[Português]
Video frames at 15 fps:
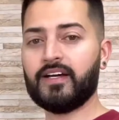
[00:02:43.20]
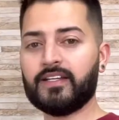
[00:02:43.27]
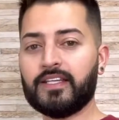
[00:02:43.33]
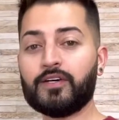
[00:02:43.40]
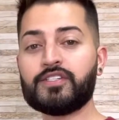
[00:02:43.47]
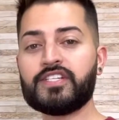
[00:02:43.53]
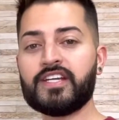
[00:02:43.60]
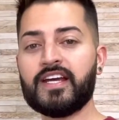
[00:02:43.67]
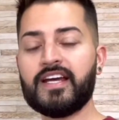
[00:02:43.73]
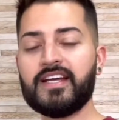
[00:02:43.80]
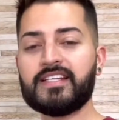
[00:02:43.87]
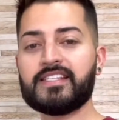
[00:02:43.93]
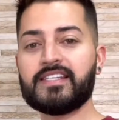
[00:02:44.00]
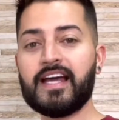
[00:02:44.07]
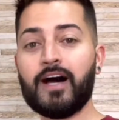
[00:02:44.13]
não tinha
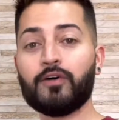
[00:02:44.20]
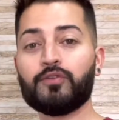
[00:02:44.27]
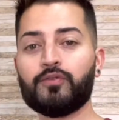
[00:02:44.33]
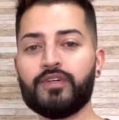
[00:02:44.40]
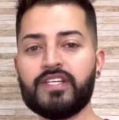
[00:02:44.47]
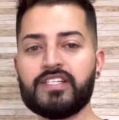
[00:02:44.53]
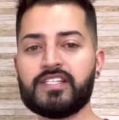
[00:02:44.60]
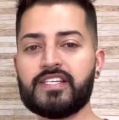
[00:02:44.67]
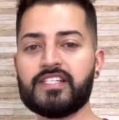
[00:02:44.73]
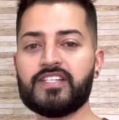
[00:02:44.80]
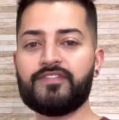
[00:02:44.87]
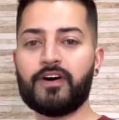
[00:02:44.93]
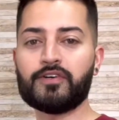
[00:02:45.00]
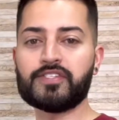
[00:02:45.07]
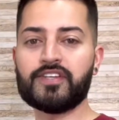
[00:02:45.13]
esse alto índice de
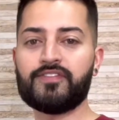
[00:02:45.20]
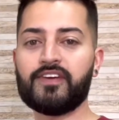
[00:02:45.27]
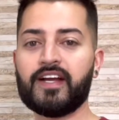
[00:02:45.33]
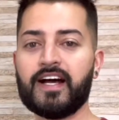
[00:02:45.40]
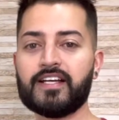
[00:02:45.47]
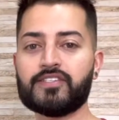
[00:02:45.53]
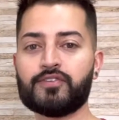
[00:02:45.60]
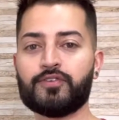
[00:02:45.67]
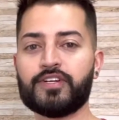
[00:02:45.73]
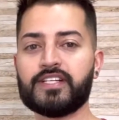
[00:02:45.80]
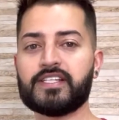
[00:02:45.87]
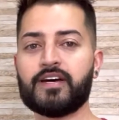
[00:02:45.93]
falsificações.